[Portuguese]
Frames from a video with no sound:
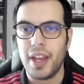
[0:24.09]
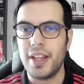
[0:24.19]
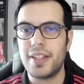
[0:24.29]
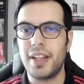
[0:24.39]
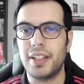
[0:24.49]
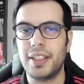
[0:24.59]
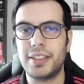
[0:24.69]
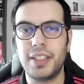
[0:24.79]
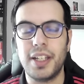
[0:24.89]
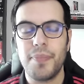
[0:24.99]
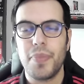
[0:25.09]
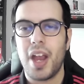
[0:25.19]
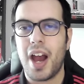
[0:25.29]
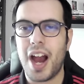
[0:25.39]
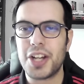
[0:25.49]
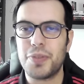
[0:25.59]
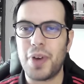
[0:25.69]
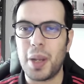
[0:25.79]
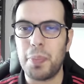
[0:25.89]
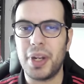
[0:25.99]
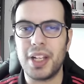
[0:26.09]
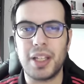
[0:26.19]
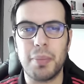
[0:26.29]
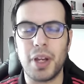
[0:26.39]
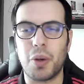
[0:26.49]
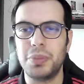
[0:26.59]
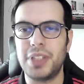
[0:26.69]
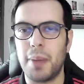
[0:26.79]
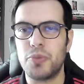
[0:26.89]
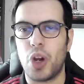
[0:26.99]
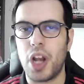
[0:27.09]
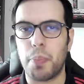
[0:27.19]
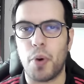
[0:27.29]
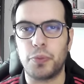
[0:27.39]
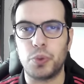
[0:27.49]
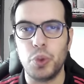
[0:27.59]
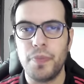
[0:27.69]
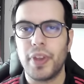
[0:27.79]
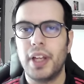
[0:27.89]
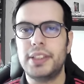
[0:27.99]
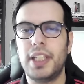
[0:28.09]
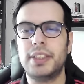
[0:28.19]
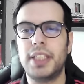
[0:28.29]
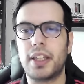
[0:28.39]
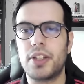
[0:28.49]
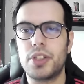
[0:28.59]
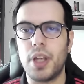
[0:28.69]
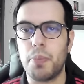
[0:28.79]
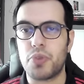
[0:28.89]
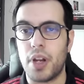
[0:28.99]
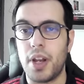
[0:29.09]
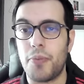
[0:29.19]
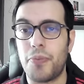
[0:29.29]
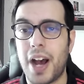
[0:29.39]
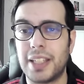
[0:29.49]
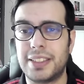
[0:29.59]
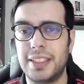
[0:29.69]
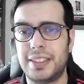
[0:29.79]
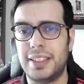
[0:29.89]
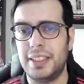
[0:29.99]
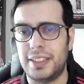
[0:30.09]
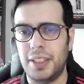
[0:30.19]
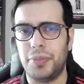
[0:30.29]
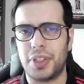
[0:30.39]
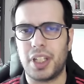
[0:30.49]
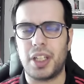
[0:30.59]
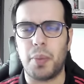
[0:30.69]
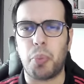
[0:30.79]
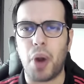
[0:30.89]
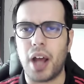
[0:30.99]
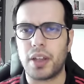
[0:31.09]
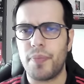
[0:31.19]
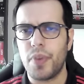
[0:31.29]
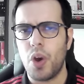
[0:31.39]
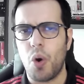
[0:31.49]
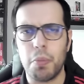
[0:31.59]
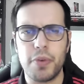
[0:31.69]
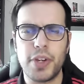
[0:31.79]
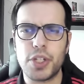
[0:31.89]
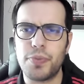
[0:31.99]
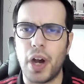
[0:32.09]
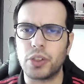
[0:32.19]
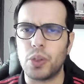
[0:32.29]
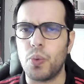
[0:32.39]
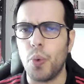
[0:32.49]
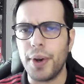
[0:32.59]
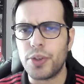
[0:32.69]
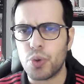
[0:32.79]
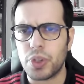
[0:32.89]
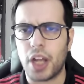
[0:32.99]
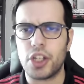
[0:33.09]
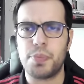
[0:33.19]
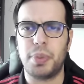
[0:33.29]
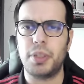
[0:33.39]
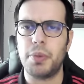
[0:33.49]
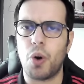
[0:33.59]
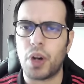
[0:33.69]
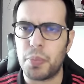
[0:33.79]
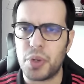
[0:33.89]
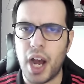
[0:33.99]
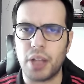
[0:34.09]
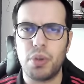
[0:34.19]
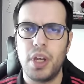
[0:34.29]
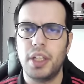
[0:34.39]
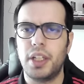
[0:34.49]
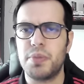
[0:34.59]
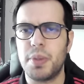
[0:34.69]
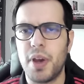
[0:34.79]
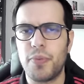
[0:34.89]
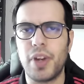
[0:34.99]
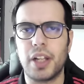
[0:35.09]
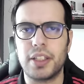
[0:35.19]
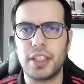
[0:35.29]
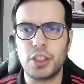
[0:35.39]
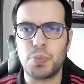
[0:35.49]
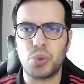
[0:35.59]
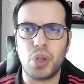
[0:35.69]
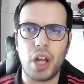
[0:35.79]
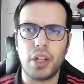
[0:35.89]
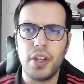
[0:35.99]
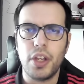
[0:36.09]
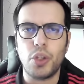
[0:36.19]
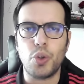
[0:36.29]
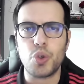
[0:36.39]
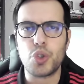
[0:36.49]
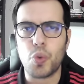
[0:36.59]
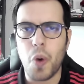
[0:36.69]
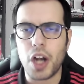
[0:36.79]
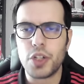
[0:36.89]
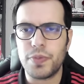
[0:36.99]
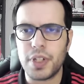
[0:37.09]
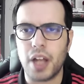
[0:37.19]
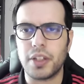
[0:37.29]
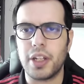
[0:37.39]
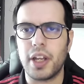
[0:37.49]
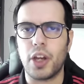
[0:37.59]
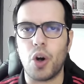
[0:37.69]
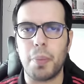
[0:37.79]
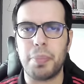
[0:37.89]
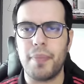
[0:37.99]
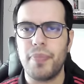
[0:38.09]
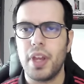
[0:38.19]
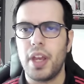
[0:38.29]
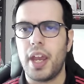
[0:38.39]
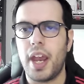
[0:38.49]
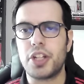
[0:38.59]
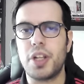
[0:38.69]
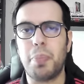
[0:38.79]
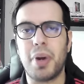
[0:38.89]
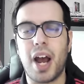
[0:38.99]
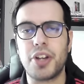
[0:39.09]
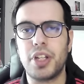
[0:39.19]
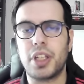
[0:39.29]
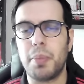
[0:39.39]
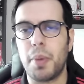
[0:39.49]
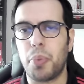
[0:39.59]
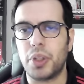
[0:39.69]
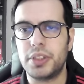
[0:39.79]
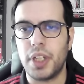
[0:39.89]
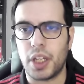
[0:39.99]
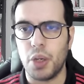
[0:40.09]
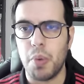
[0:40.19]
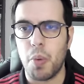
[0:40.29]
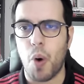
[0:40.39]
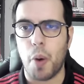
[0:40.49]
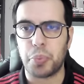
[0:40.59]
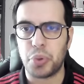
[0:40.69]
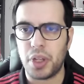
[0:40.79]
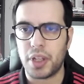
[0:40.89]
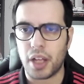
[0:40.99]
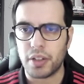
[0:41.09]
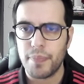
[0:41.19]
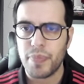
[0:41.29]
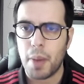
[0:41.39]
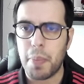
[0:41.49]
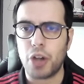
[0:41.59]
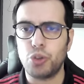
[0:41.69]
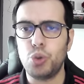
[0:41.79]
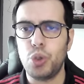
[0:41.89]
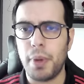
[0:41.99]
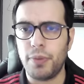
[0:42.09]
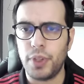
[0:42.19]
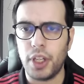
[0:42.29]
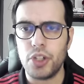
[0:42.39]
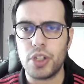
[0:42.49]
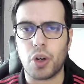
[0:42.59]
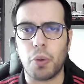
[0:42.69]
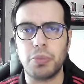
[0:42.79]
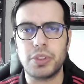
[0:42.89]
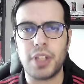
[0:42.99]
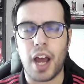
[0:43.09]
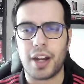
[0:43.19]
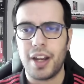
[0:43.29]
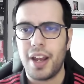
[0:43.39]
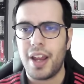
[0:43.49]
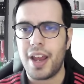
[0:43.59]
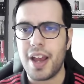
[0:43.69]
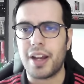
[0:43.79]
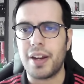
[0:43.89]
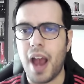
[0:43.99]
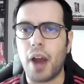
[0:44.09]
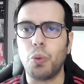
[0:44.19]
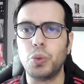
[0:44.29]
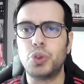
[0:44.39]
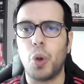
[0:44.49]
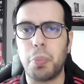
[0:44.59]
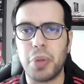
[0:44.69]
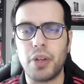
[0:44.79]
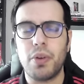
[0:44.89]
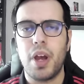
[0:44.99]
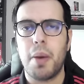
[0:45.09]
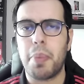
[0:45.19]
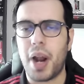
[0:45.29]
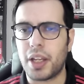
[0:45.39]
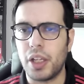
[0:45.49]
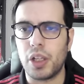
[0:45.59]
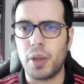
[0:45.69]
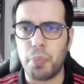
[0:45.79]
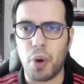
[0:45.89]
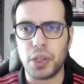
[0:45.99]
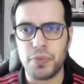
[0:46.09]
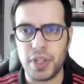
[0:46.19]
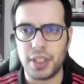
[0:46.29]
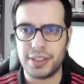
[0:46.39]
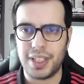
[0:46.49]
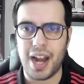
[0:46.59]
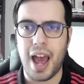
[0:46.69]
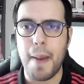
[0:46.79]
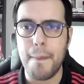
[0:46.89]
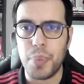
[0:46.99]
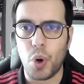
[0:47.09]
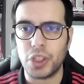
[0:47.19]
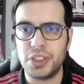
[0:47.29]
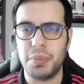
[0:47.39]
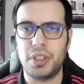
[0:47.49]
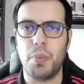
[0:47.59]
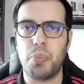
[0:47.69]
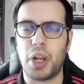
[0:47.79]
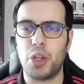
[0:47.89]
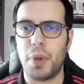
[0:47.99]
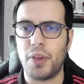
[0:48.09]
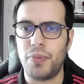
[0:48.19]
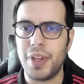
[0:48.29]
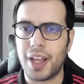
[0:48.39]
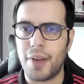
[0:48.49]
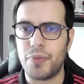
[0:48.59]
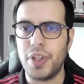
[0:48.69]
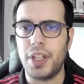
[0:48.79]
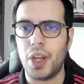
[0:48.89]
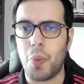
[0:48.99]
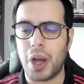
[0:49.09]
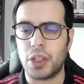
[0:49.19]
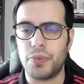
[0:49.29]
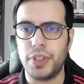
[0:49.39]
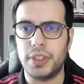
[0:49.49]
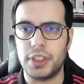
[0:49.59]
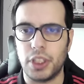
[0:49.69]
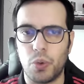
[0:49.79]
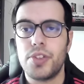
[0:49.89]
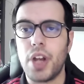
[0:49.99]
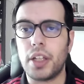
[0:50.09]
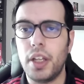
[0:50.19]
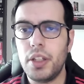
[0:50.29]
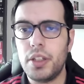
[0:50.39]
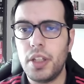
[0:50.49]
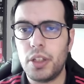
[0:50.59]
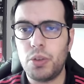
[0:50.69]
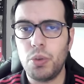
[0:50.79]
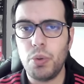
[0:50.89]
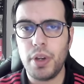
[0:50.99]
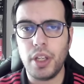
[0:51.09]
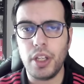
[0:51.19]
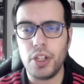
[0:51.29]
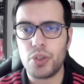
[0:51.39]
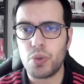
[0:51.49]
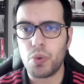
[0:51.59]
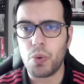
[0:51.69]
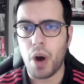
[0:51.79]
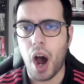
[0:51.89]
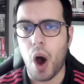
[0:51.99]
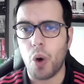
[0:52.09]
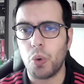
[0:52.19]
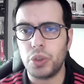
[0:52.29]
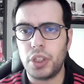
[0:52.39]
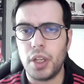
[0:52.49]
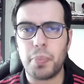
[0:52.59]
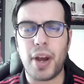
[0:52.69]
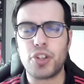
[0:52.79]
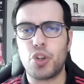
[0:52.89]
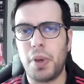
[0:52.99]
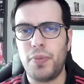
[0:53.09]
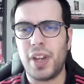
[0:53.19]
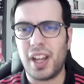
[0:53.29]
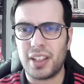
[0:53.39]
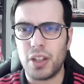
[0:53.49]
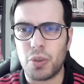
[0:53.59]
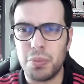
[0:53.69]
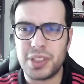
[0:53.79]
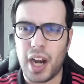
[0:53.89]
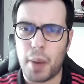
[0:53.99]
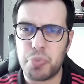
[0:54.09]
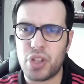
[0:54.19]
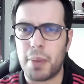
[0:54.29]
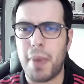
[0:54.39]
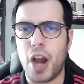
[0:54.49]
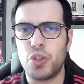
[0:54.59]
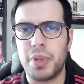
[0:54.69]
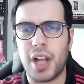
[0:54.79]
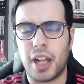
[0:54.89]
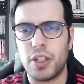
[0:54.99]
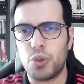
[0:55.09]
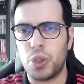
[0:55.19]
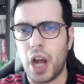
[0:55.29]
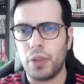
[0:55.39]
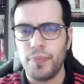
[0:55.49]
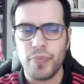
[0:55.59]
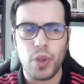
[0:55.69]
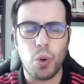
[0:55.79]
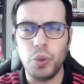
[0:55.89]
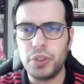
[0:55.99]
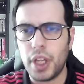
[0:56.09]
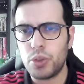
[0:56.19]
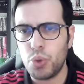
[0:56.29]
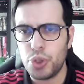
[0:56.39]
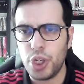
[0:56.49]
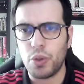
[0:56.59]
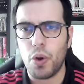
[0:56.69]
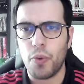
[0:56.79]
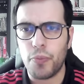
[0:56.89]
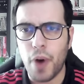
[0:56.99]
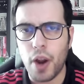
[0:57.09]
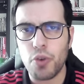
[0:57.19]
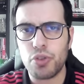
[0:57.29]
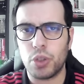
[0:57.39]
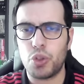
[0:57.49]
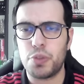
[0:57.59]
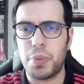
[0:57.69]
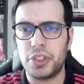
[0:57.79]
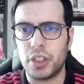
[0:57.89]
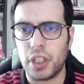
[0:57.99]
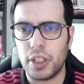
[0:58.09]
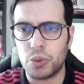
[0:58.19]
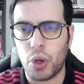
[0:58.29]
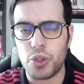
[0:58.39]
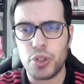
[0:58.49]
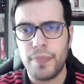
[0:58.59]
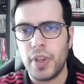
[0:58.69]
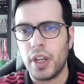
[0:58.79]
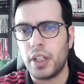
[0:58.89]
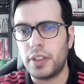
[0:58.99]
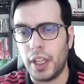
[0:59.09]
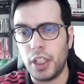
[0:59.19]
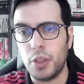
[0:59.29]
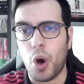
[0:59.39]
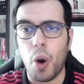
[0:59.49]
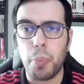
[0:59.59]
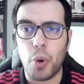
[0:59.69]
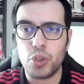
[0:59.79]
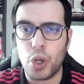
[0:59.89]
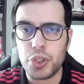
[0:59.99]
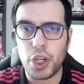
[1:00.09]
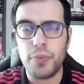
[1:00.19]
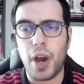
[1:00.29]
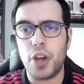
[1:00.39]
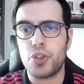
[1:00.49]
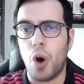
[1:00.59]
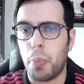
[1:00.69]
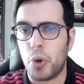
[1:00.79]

E sendo assim, acho que vale a pena também começarmos a olhar para o futuro, se é certo que estamos na fase decisiva da temporada, uma vez que faltam oito jornadas para terminar o campeonato, temos a meia-final da Taça de Portugal e os quase final da Liga Europa. Esta paragem também pode ser aqui uma boa oportunidade para a estrutura benfiquista começar a criar o seu plano para aquilo que pode vir a ser a próxima temporada do Benfica 24-25. Já tenho dito isto há algum tempo, acho que o Benfica tem de começar a apostar mais no mercado nacional, onde têm surgido vários jogadores bastante talentosos que têm de, ou para os nossos rivais ou para